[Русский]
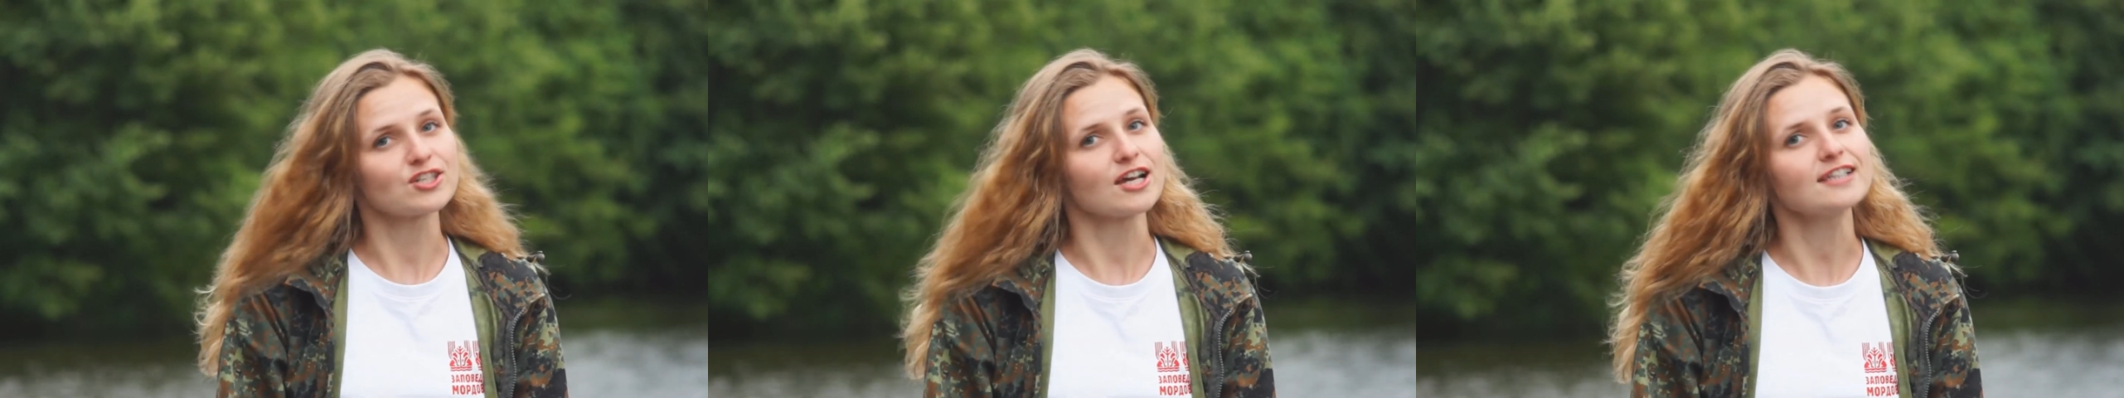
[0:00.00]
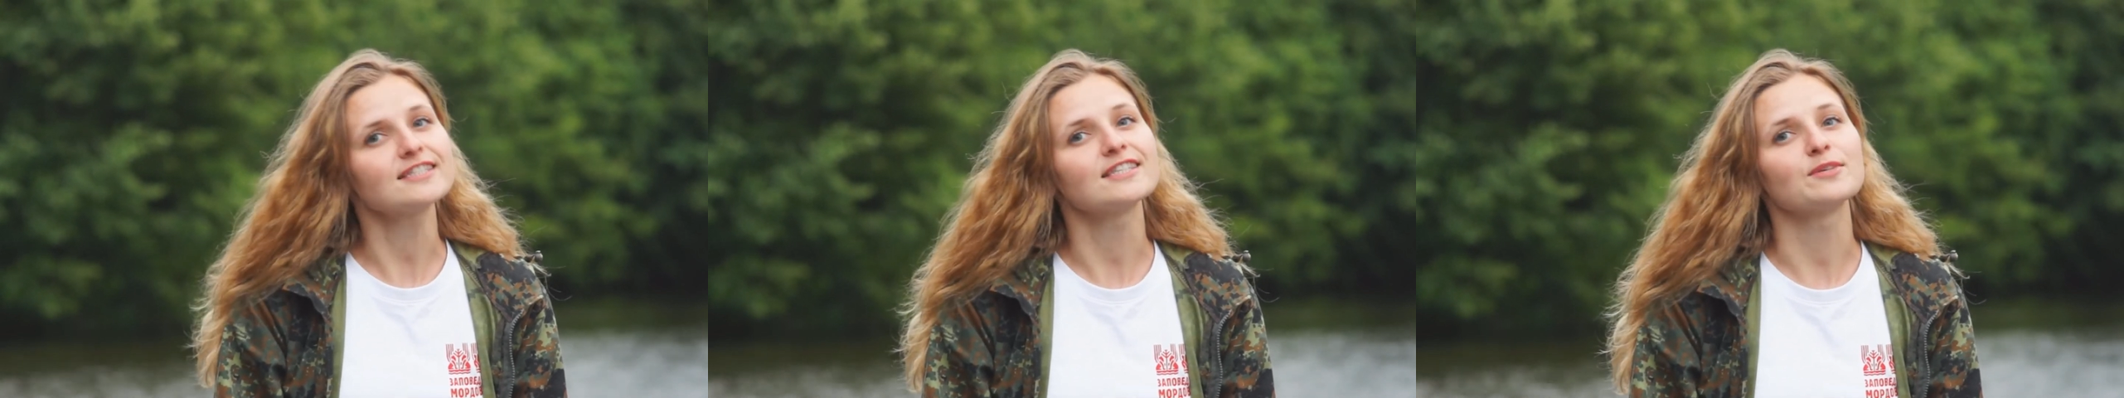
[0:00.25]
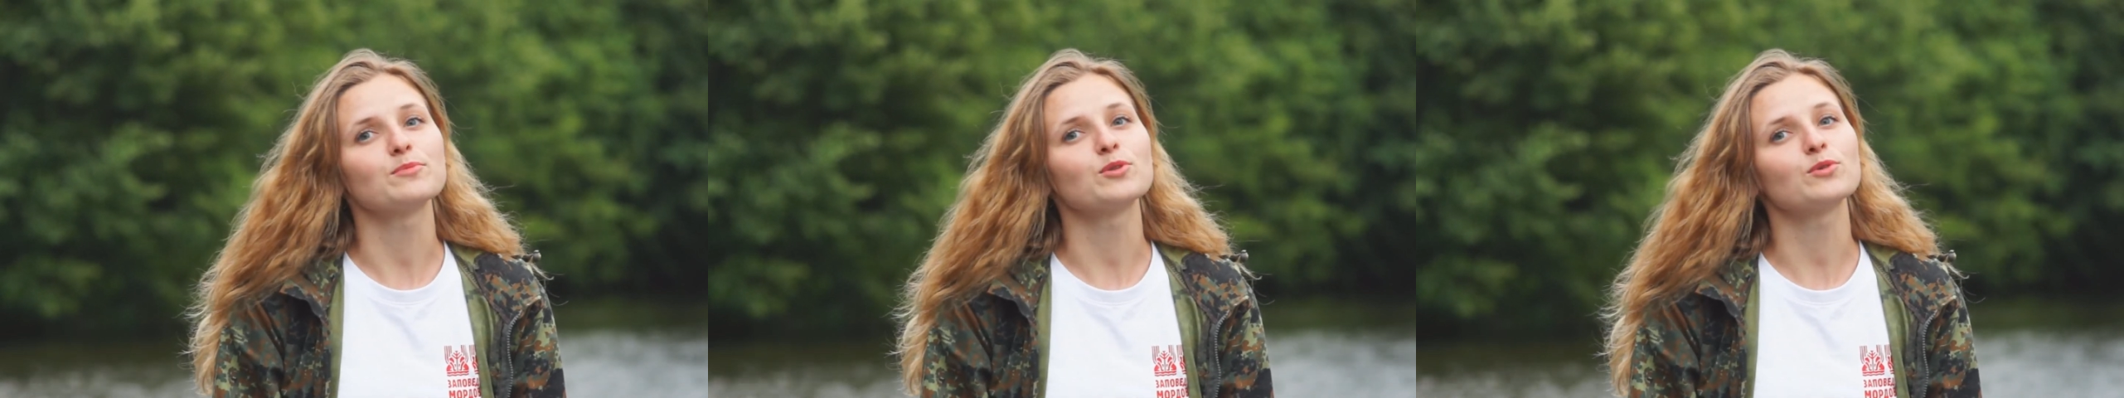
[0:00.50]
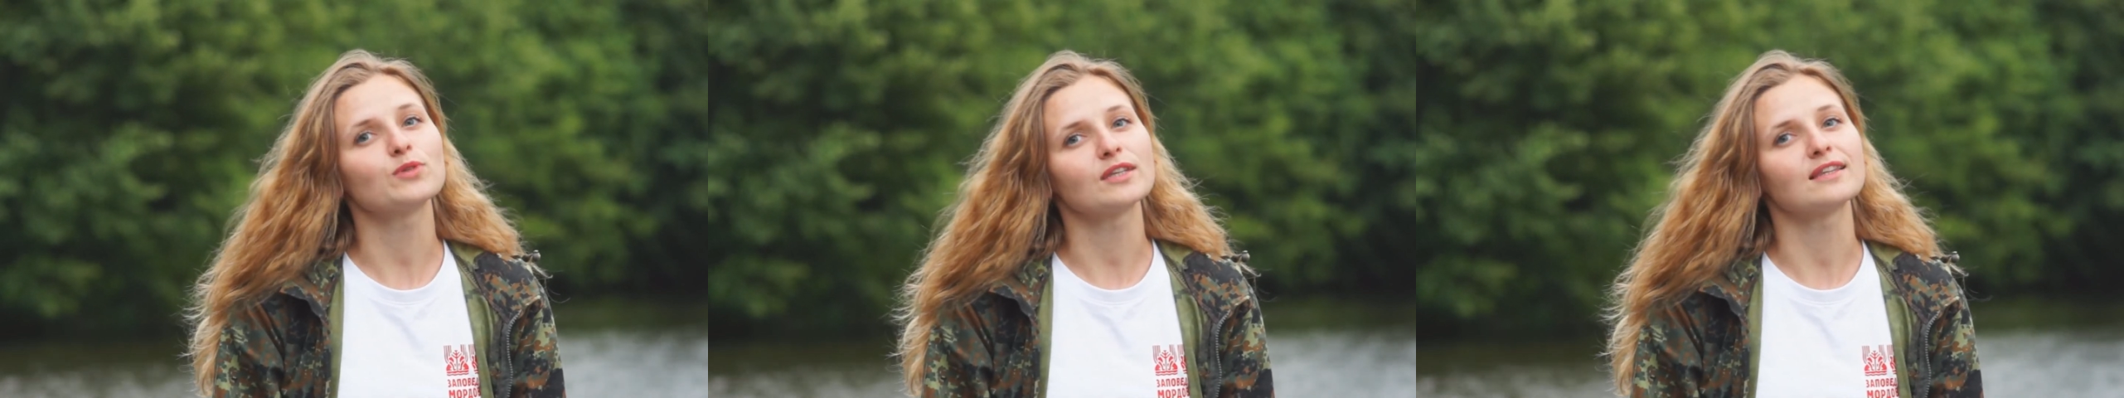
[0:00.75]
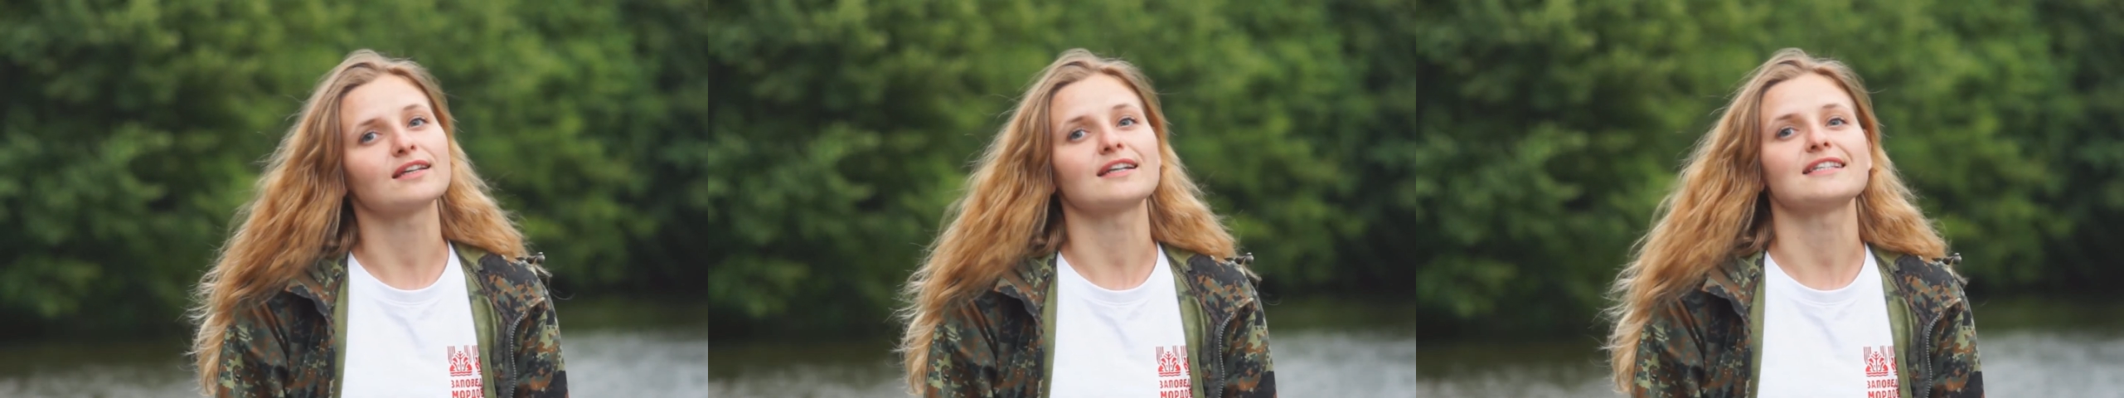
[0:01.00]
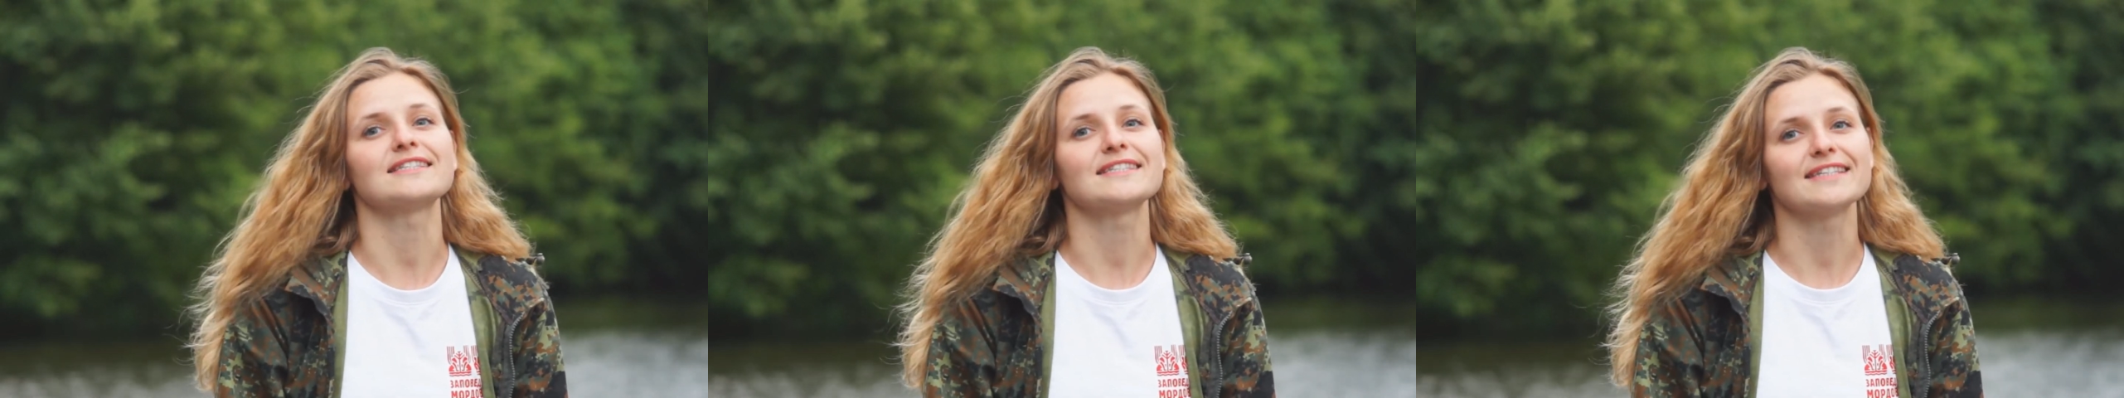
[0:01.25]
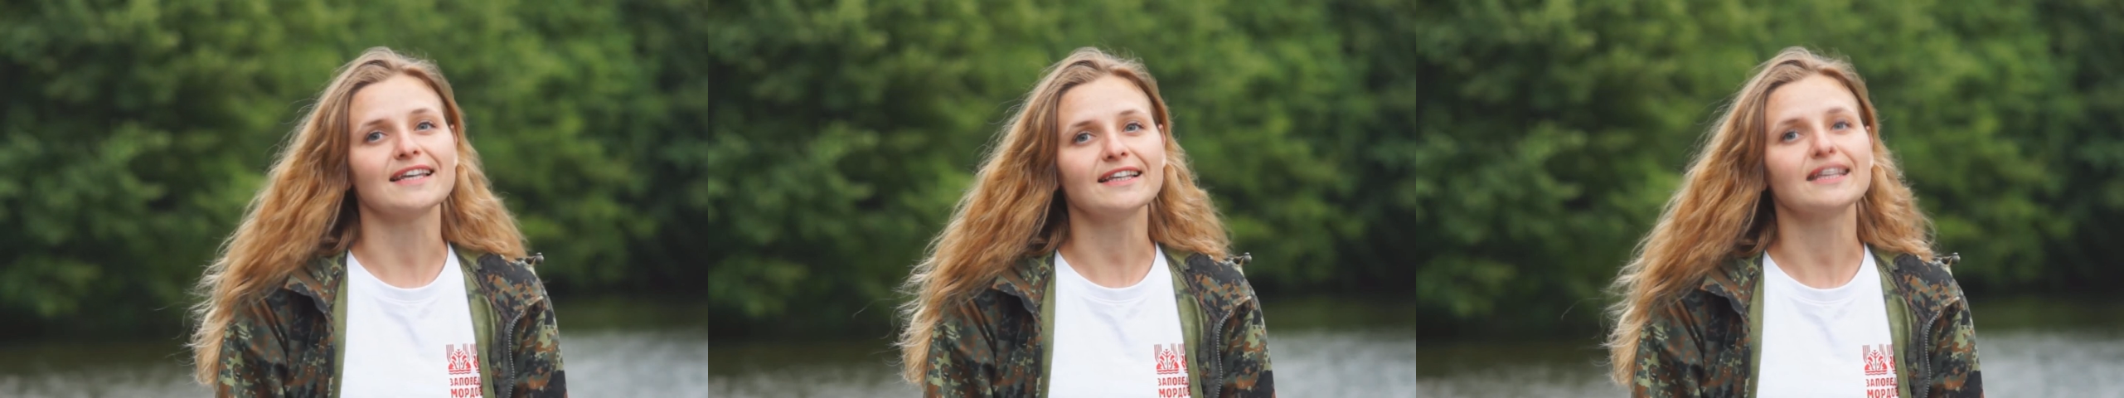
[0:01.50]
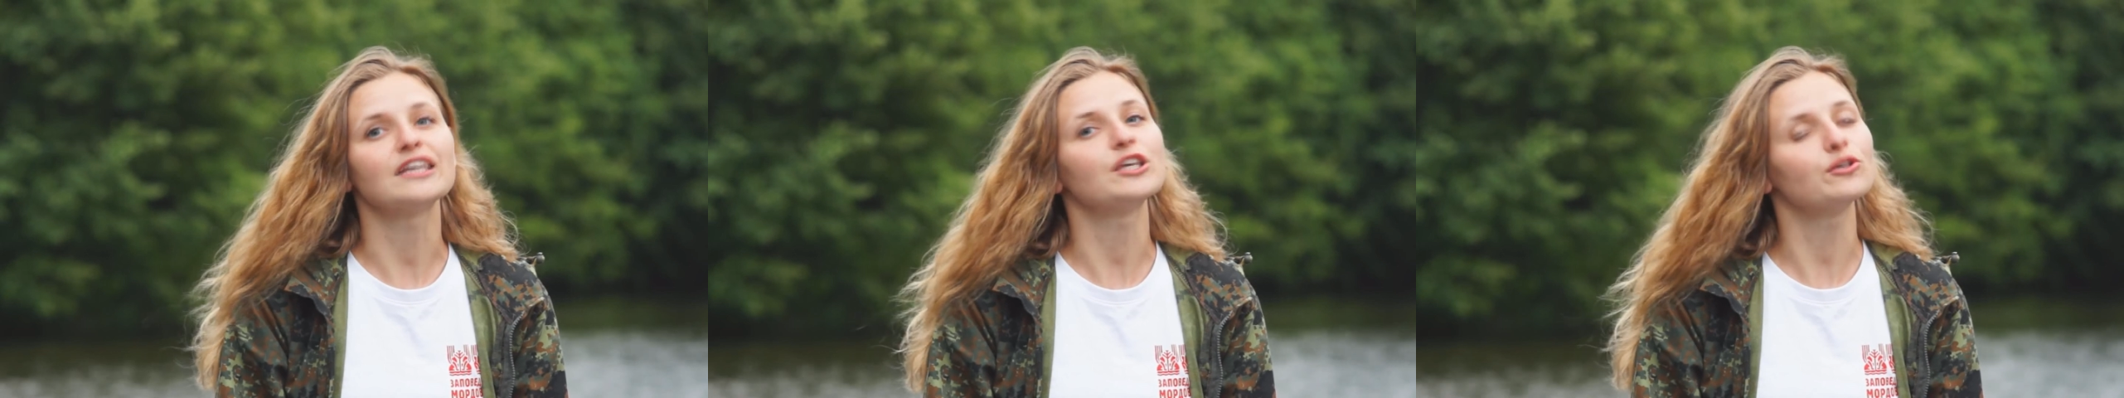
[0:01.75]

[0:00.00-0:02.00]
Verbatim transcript: часто именуют это растение